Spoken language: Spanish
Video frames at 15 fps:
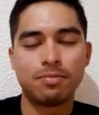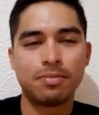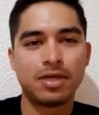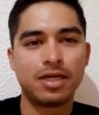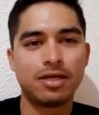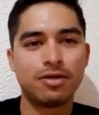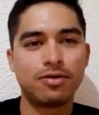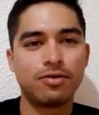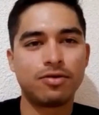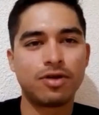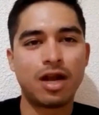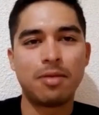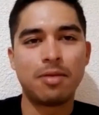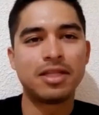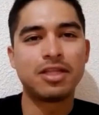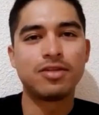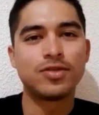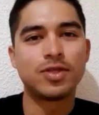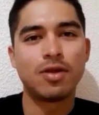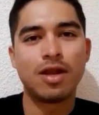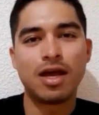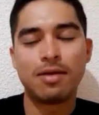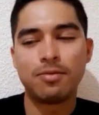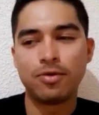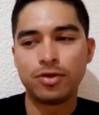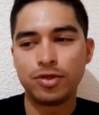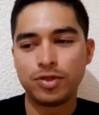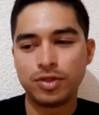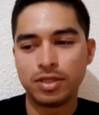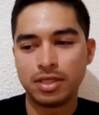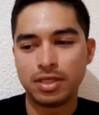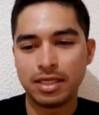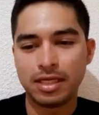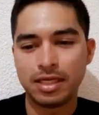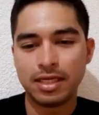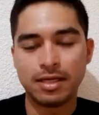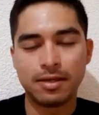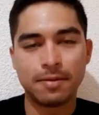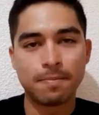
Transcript: pero realmente no se hablaba mucho y,